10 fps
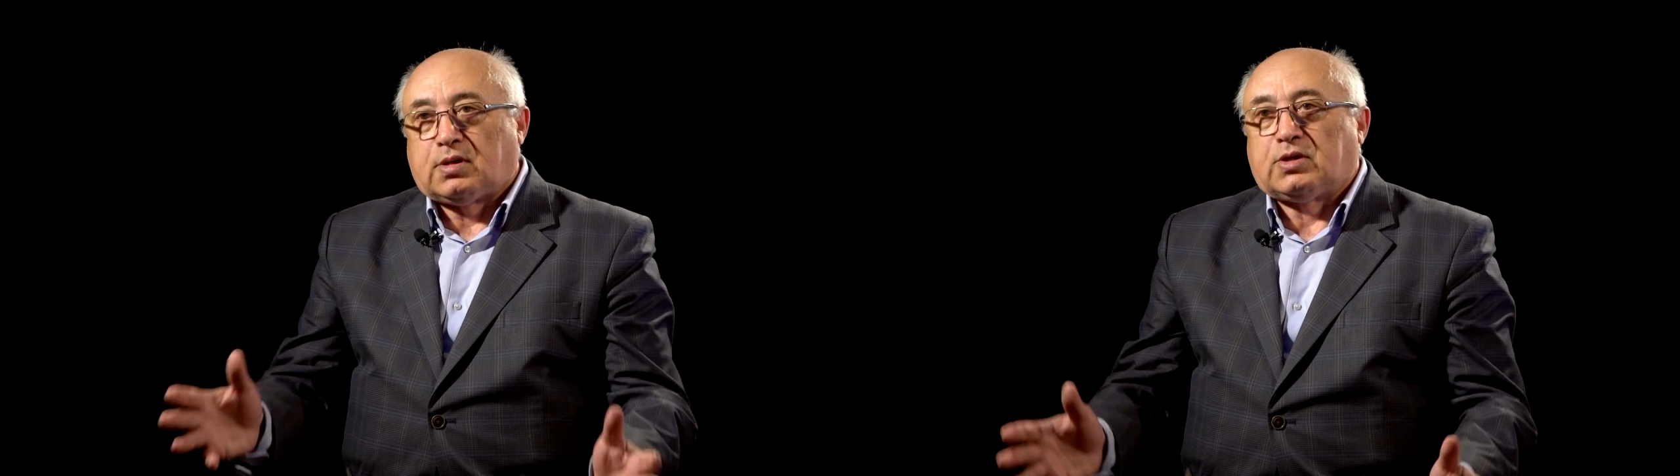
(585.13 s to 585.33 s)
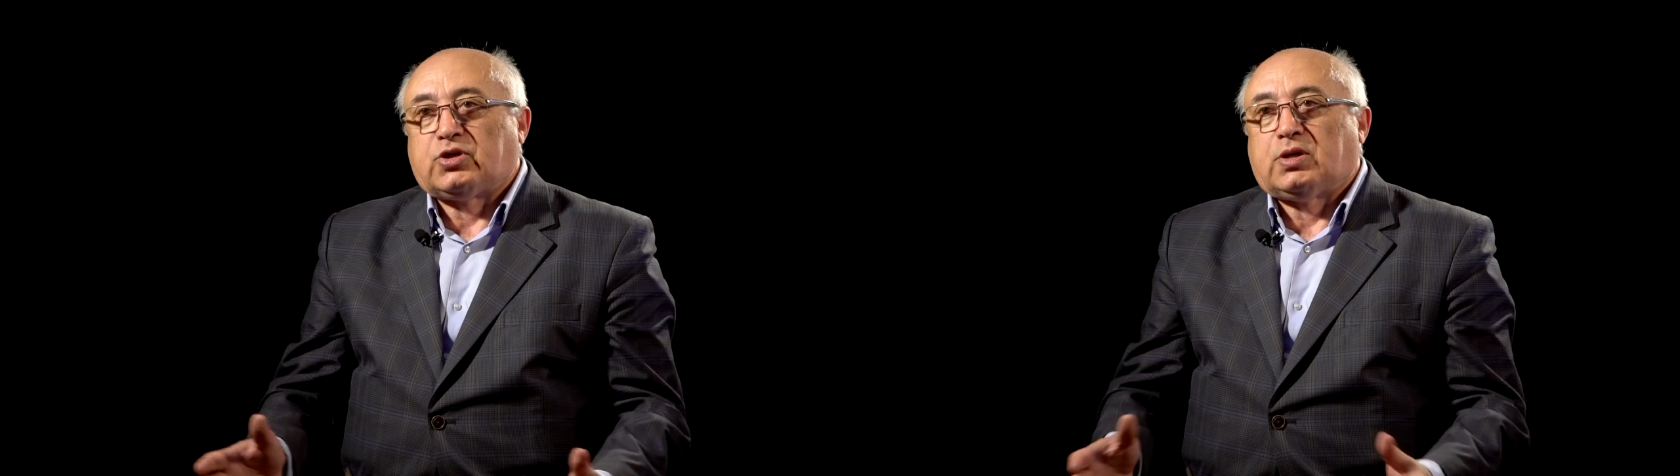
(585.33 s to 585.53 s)

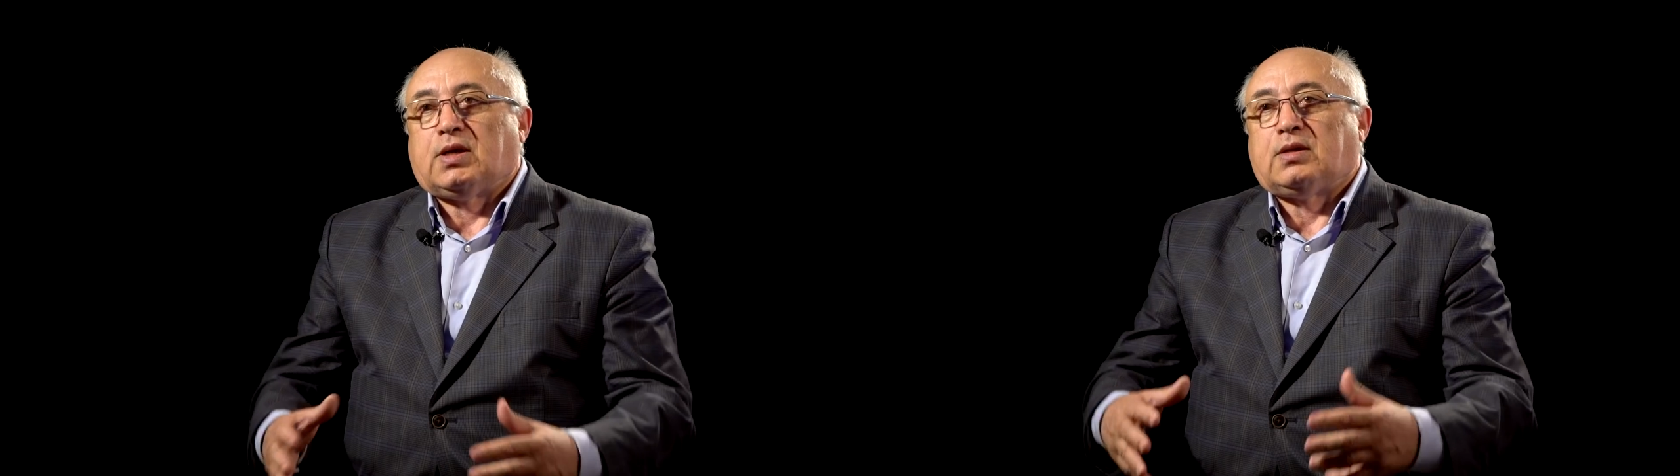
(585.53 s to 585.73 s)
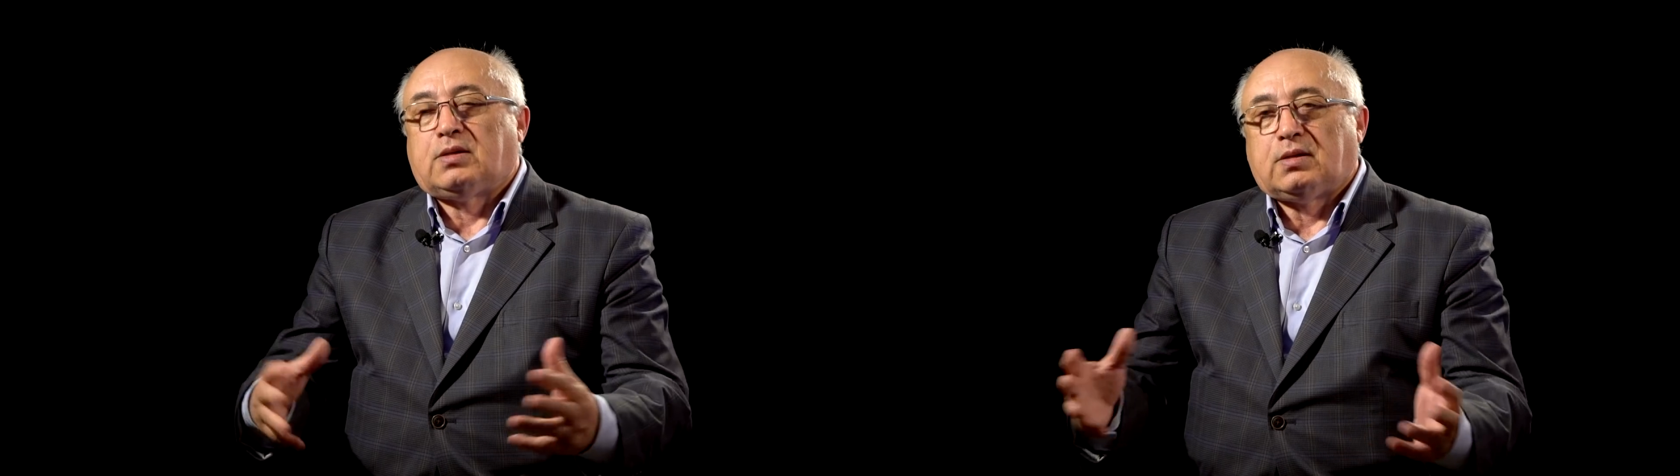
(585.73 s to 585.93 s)

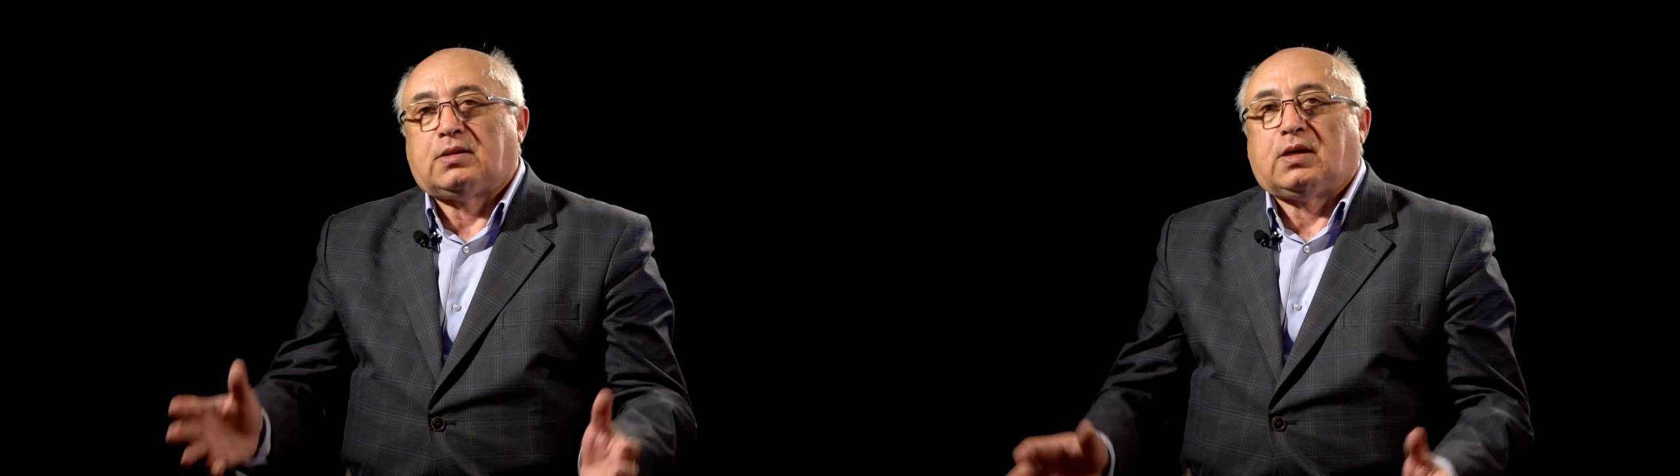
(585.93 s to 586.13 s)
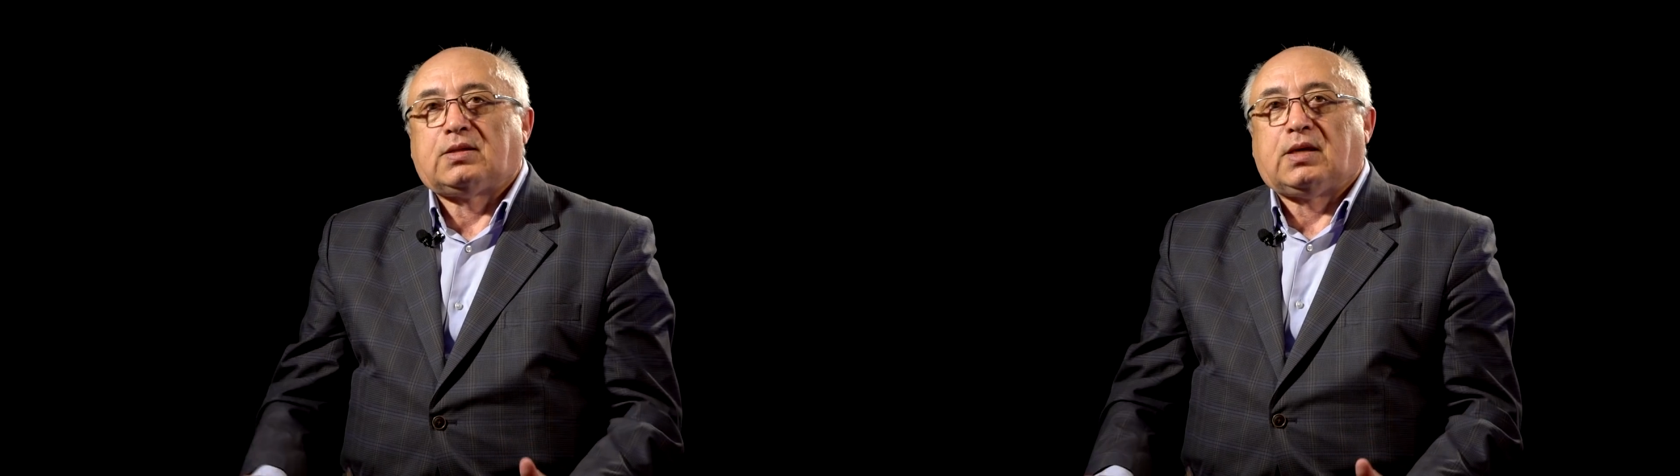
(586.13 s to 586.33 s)
расширять и
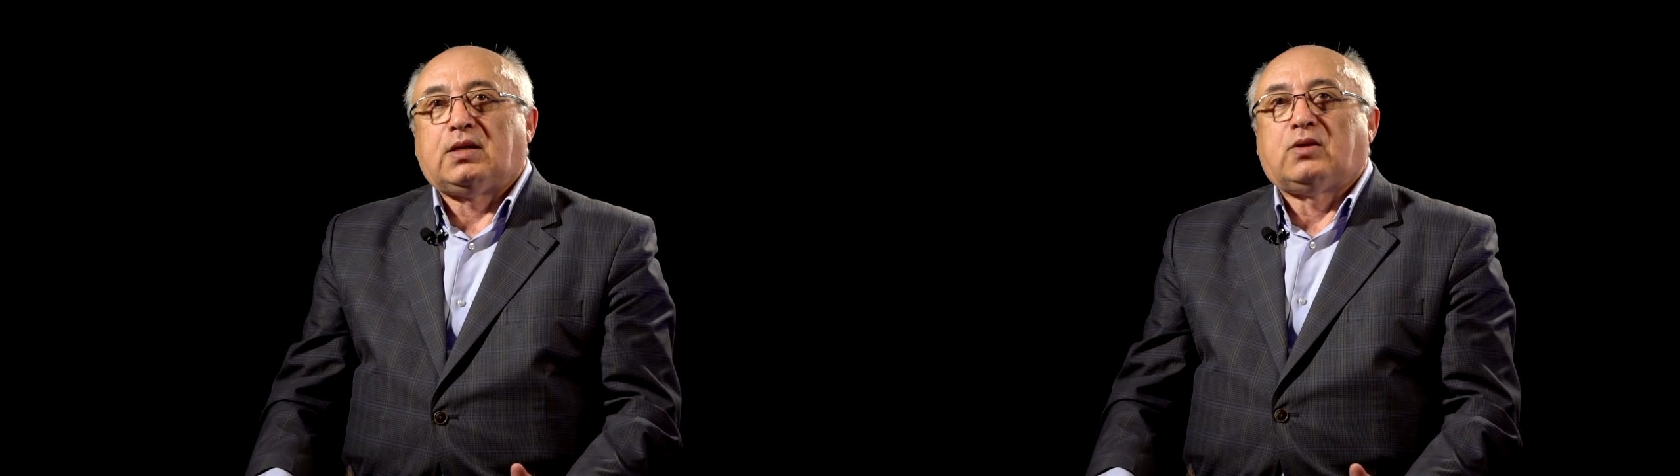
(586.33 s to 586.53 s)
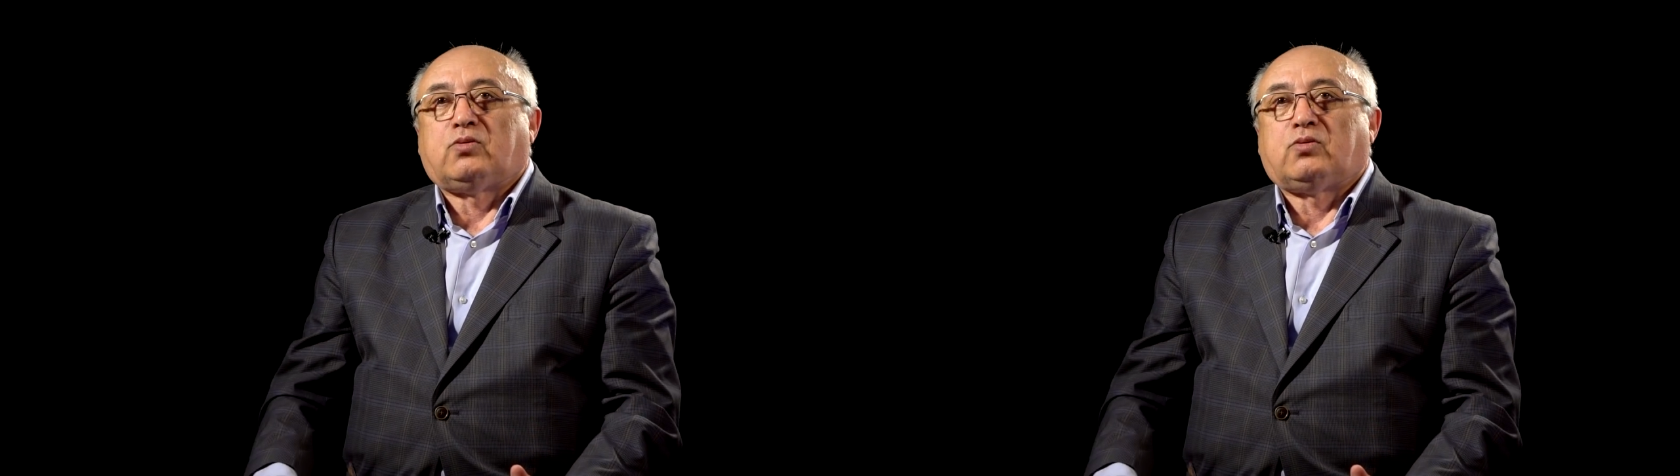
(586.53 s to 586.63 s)
так далее,